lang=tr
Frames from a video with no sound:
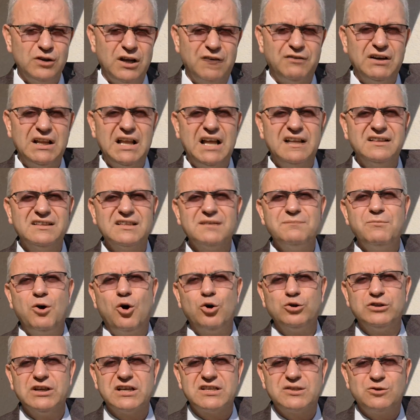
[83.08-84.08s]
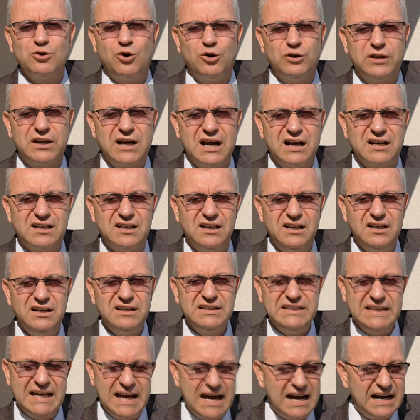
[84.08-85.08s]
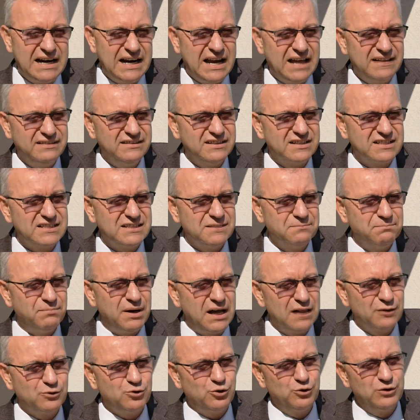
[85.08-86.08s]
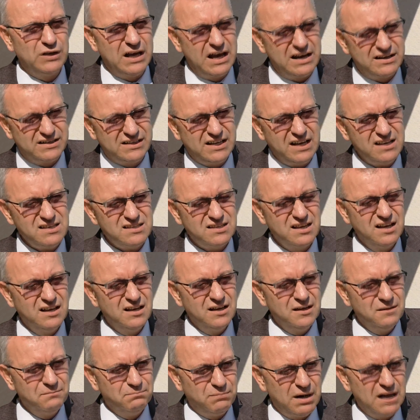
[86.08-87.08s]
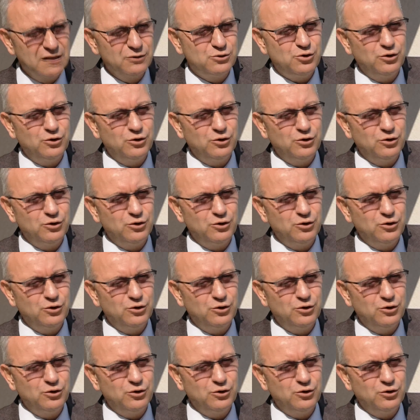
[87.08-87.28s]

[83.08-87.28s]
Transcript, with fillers: koysun havalandırma odası olarak değerlendirsin balkona herkes.